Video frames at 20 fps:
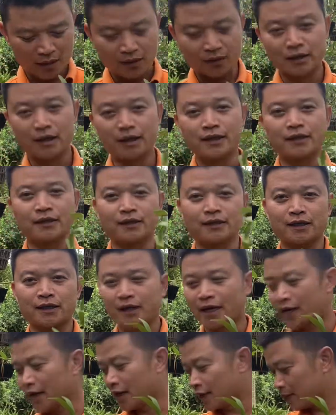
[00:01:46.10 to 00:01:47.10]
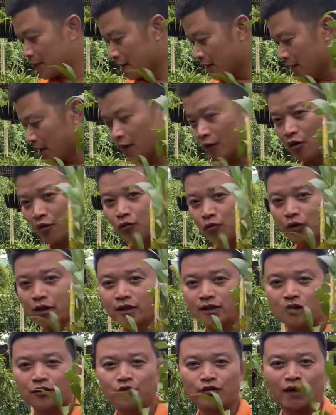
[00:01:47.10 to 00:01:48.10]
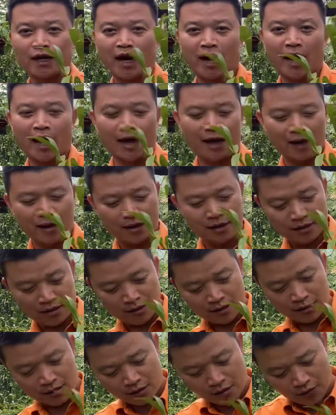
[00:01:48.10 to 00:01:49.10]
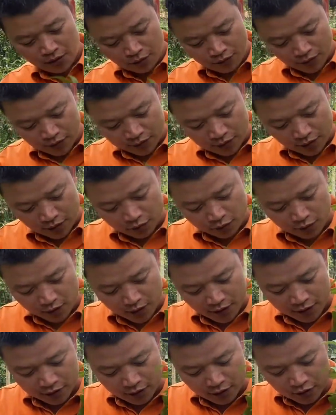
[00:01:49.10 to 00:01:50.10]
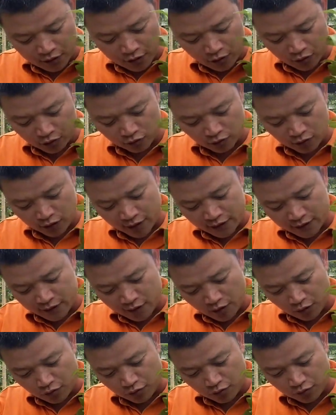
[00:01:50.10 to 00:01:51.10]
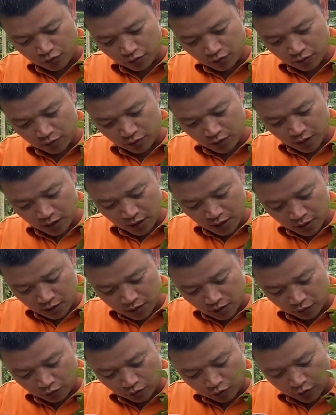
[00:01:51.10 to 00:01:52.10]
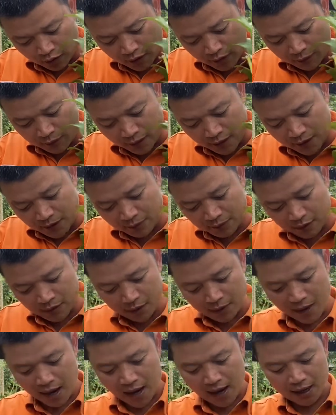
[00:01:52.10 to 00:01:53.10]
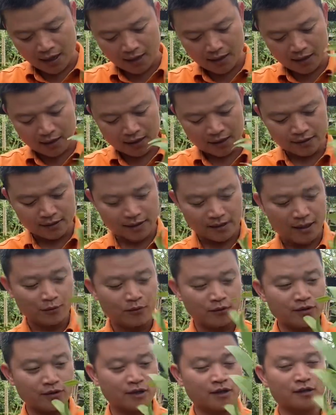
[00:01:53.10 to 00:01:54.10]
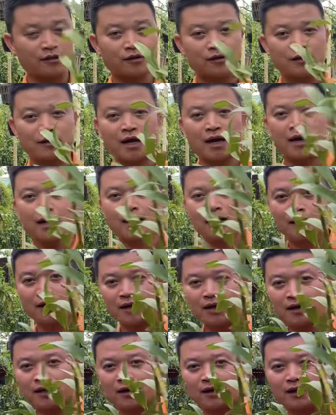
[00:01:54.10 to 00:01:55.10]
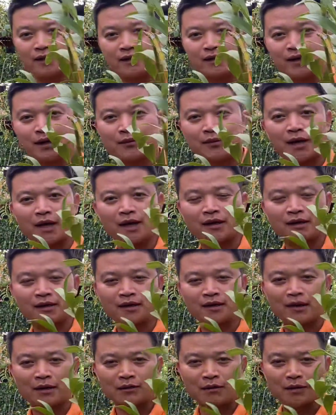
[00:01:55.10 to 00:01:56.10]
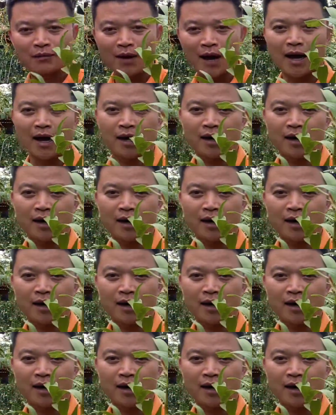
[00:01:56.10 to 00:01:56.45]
đấy thì trên tay em đây đang có một cái chậu đùi gà hoàng thảo đùi gà thân tròn của lai châu trồng thuần năm nay năm thứ ba anh chị em có gì nhá anh chị em nhá năm thứ ba